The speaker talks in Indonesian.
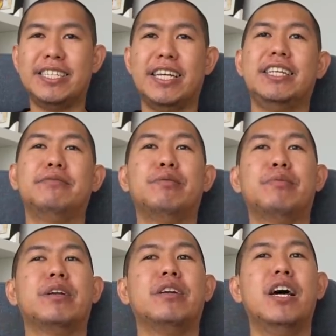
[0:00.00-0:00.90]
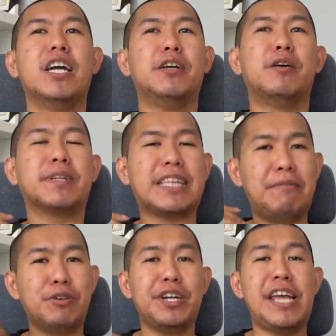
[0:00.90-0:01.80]
Jadi benar-benar di babak
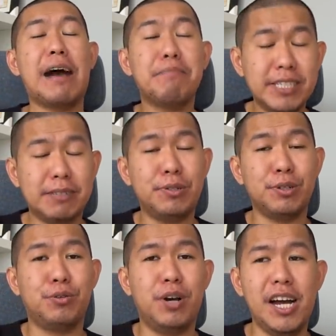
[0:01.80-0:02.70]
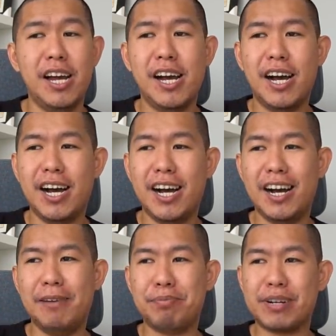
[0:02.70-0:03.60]
pertama udah dihabisin menurut gua
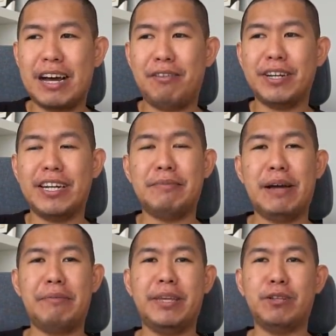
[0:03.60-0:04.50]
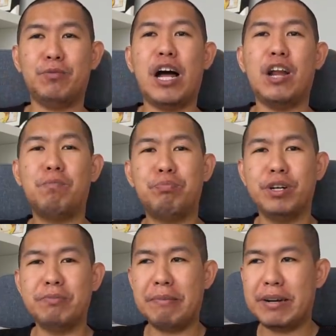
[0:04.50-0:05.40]
uh, perlawanannya Miami Heat
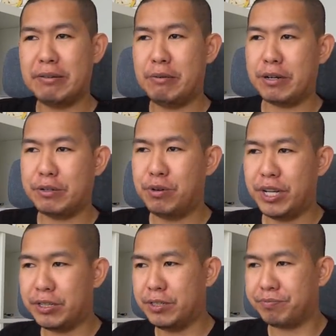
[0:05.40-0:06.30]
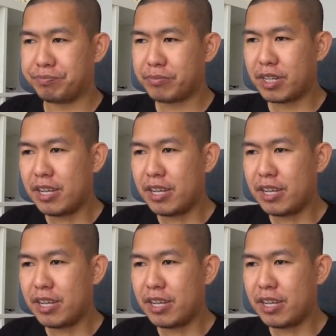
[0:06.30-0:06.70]
walaupun memang di babak kedua itu